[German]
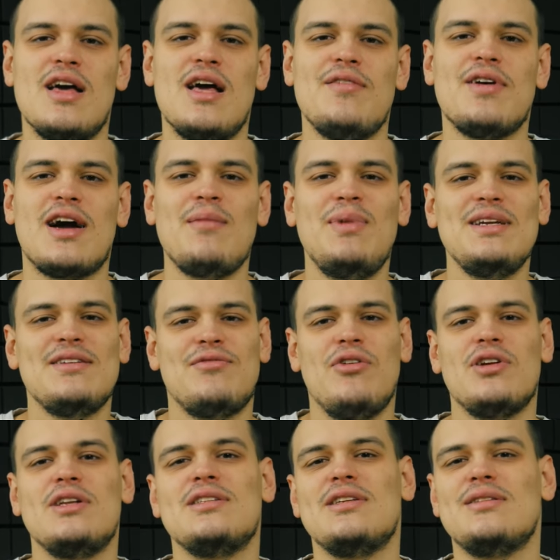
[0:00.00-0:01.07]
Wir haben die
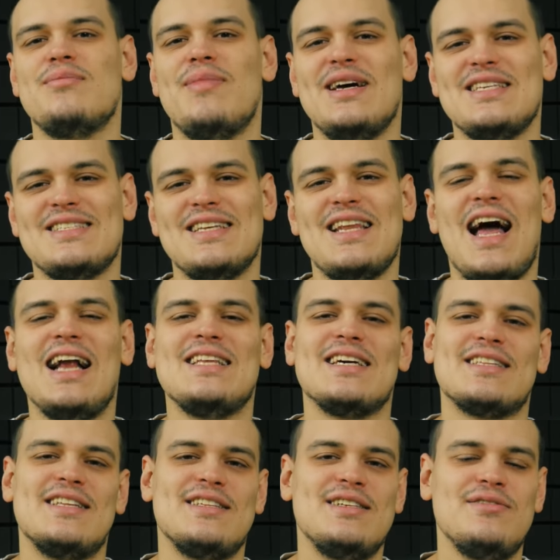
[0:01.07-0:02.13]
folgenden besten
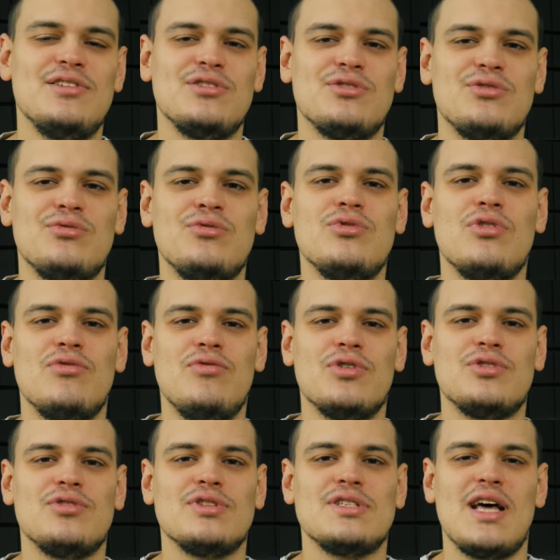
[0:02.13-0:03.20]
Alternativen zu Google
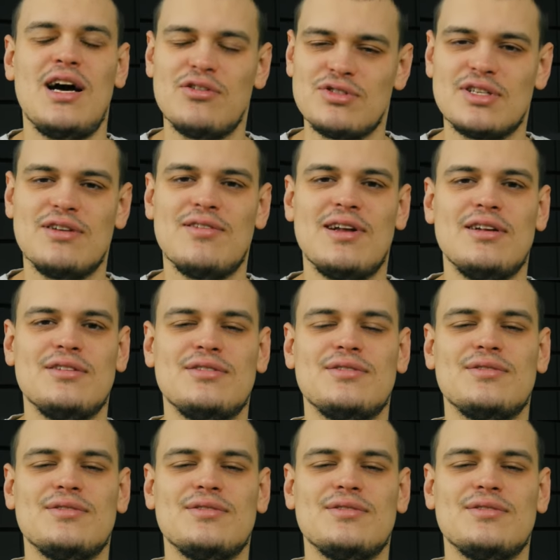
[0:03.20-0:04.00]
Fotos ausgewählt.